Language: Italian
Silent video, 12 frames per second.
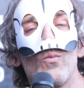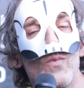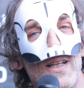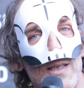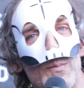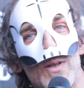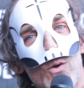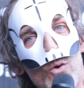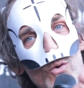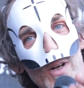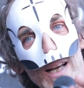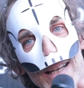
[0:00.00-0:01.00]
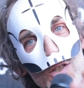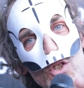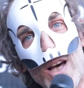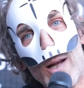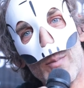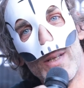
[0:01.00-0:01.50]
un attimino
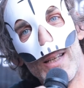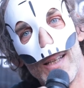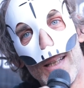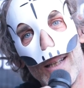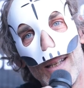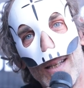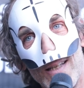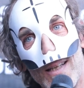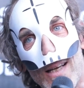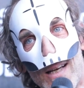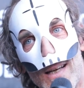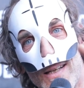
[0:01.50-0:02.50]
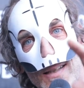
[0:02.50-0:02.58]
riagganciarmi a,